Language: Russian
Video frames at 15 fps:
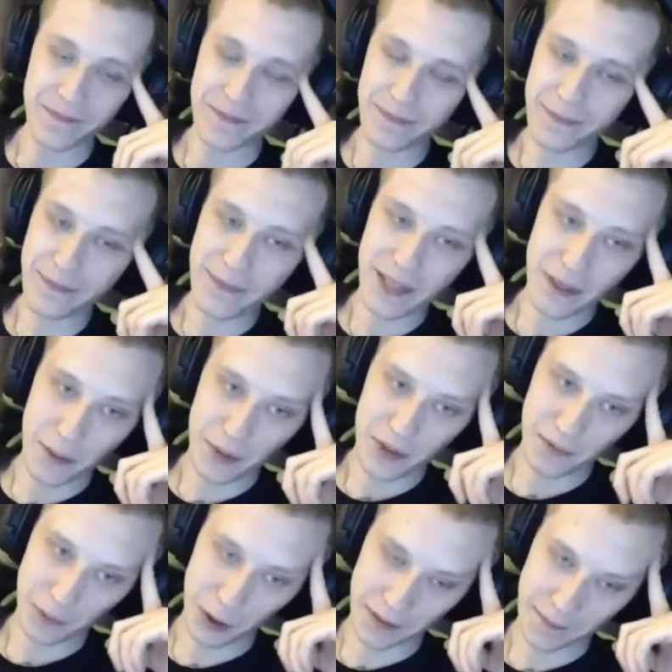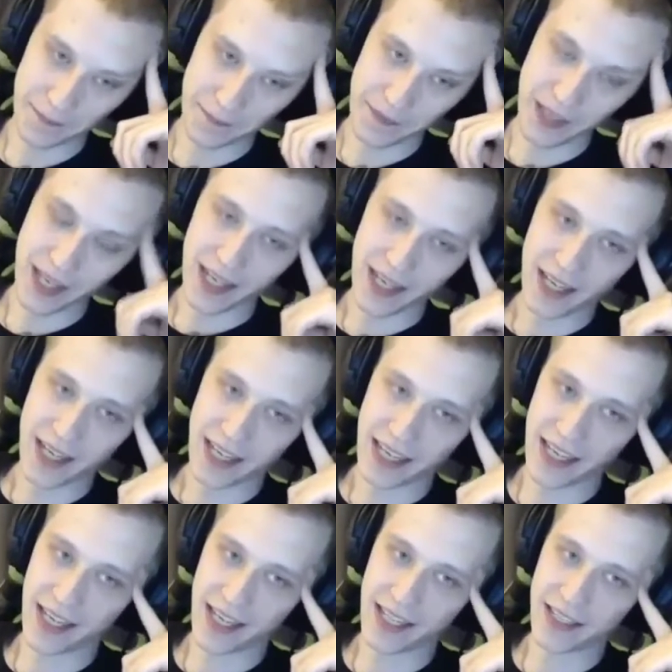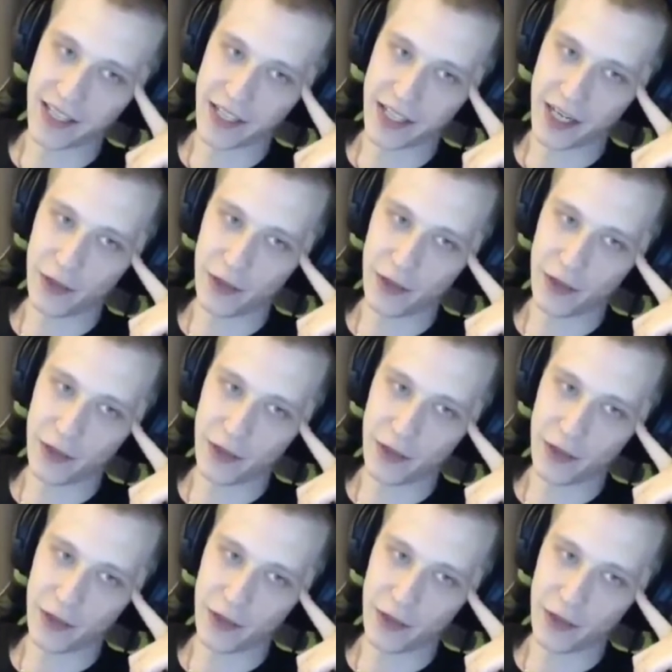В общем, вот. И тренера у нас,